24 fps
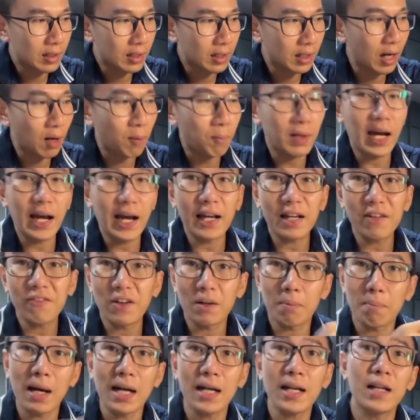cộng lại cái
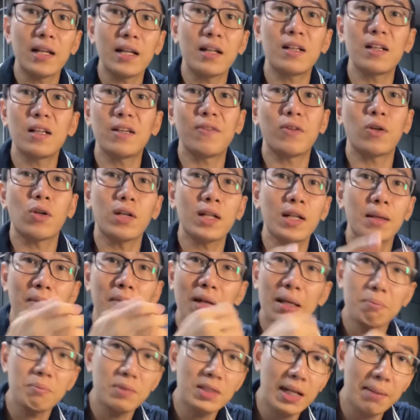phần bánh này nó là khoảng tầm
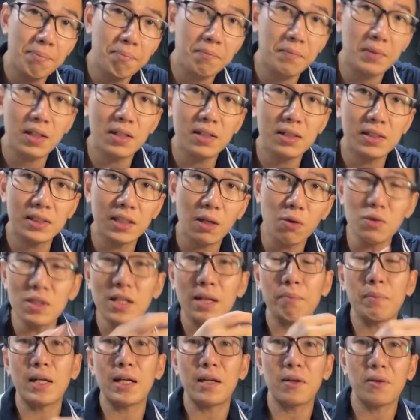500 tới
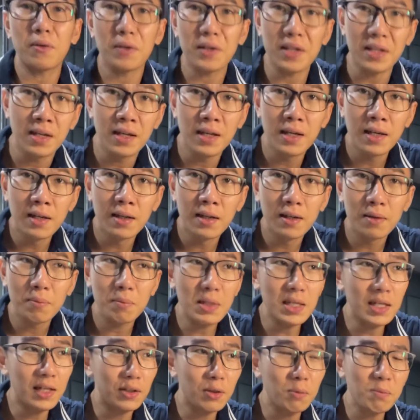600 calorie
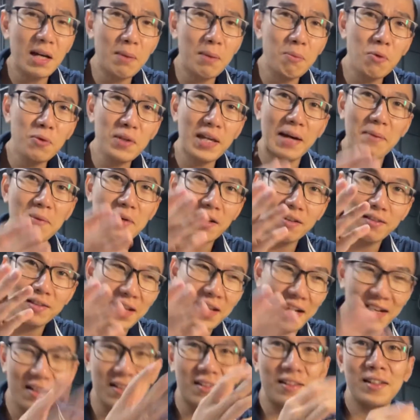bây giờ chúng ta muốn giảm cân
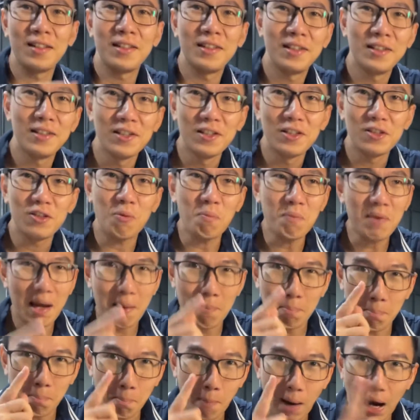nhanh chúng
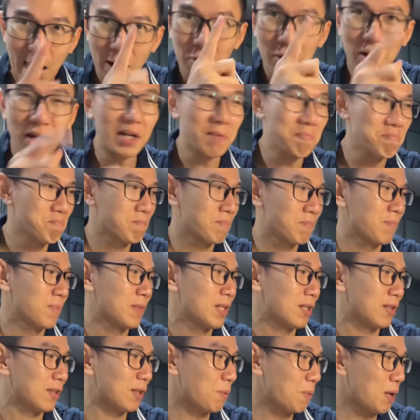ta mạo hiểm
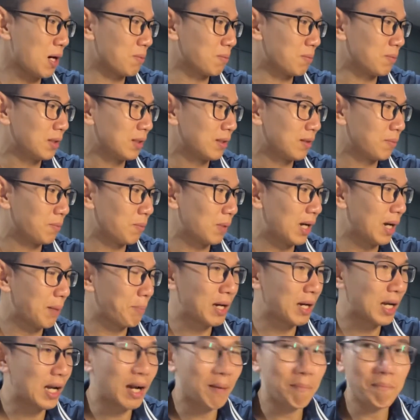đúng không mà là
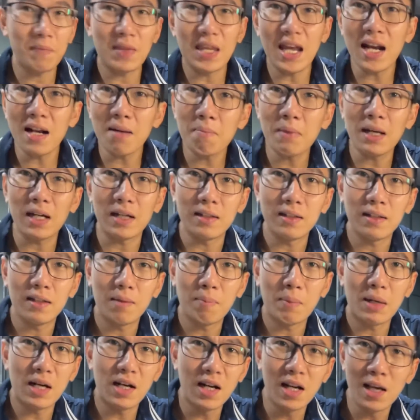mình làm nhanh mà
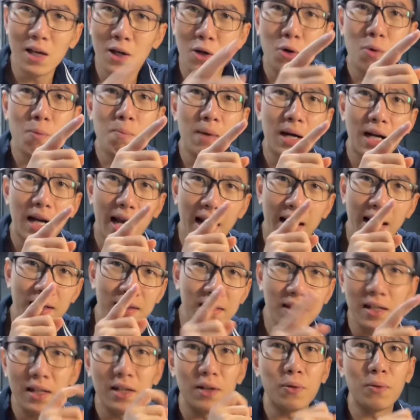mình liều mình
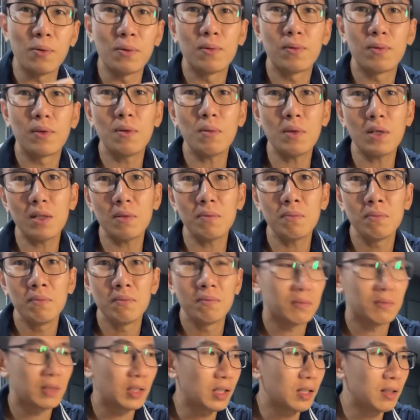ăn nhiều đúng không
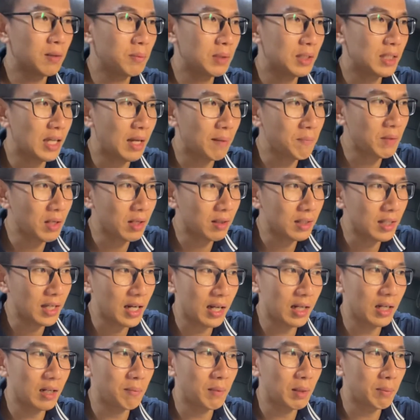đó mình giảm cân
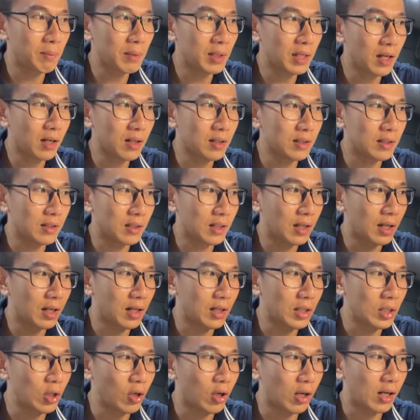nhanh thì mình mới có được
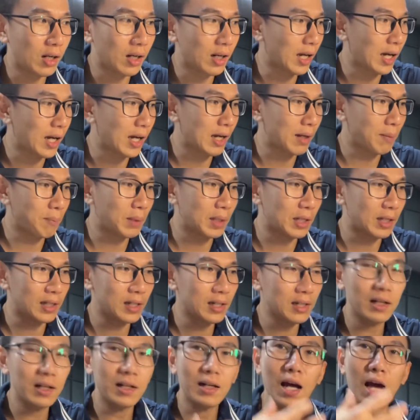lợi nhuận là mình
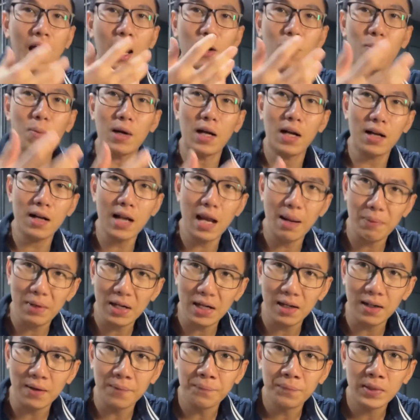cái cơ thể của mình nó đẹp
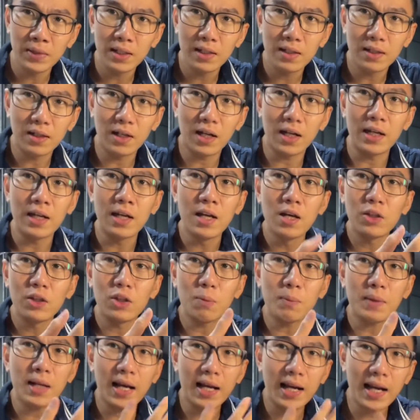hơn rồi
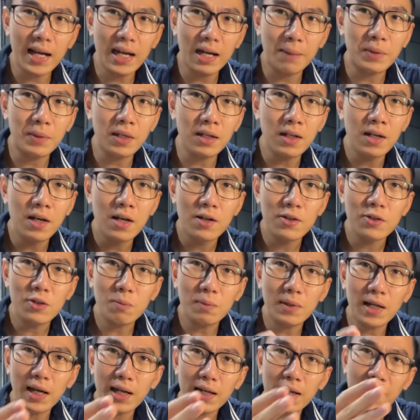chúng ta ngay lập tức
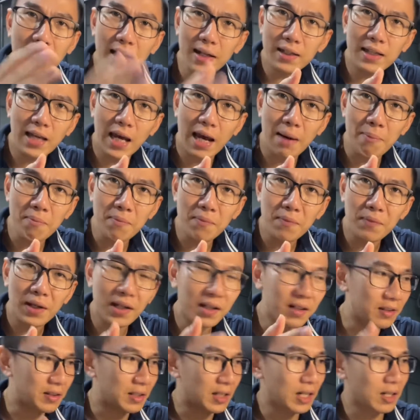chúng ta cắt giảm
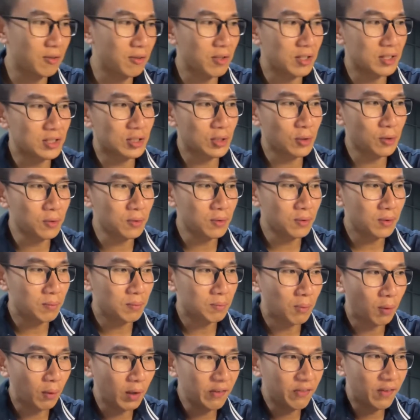cái lượng calorie xuống
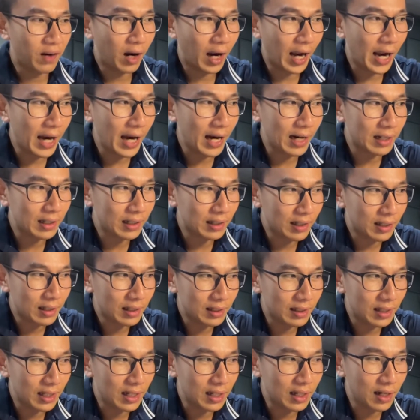một cái phần ăn
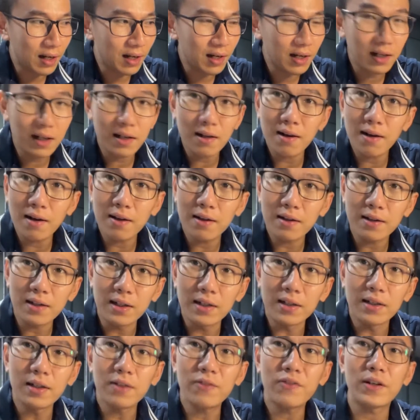chỉ có
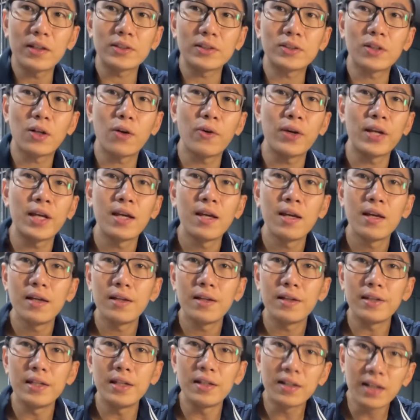nửa phần xôi
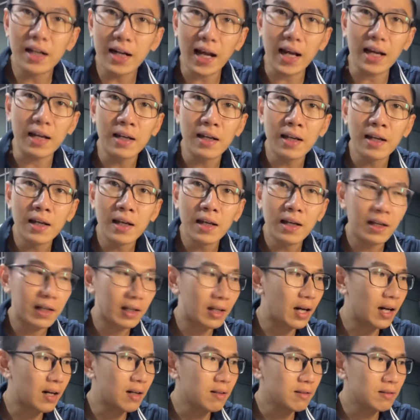như thế này
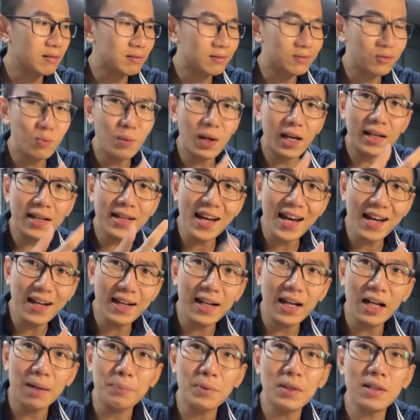đó chúng ta cắt
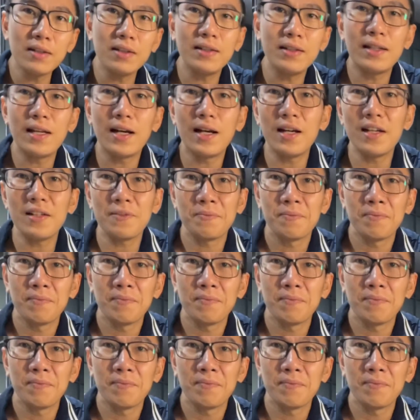ngay lập tức như thế